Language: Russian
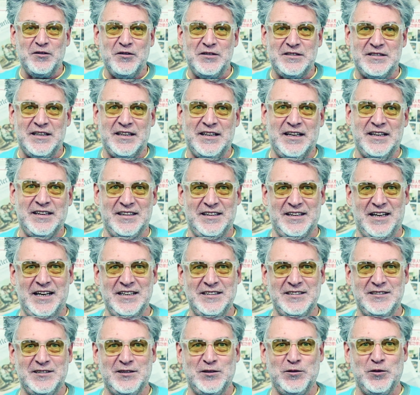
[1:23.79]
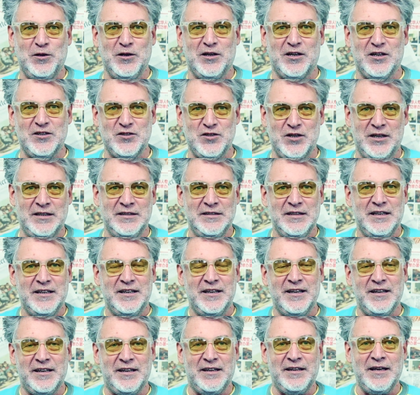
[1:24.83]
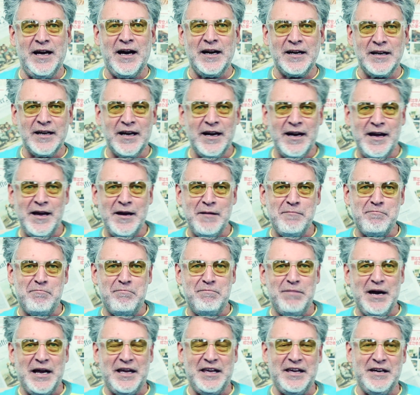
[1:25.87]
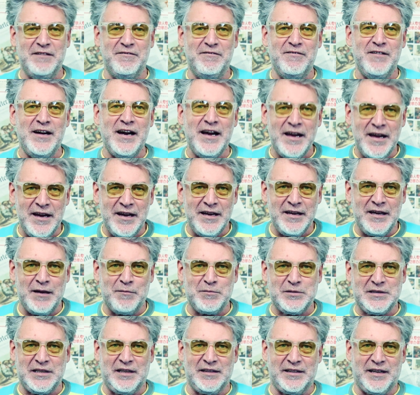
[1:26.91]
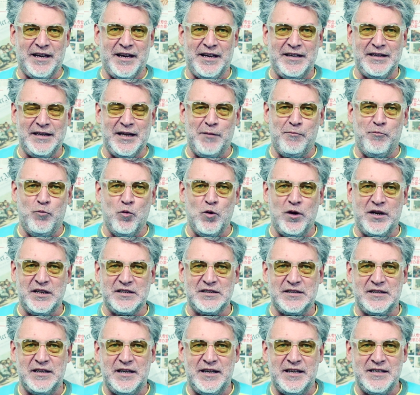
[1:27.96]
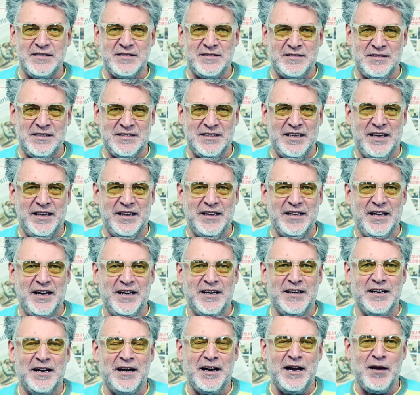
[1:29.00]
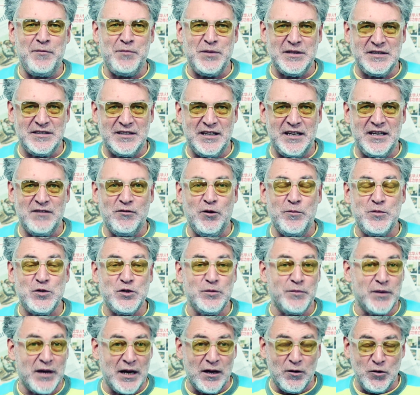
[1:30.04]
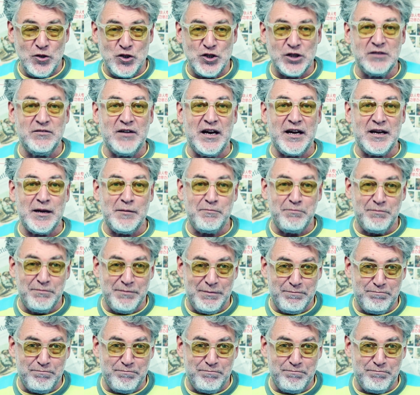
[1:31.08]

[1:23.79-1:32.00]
то есть она настолько же яркая, боевая, я бы сказал, такая напористая, если не сказать нахрапистая. В общем, короче говоря,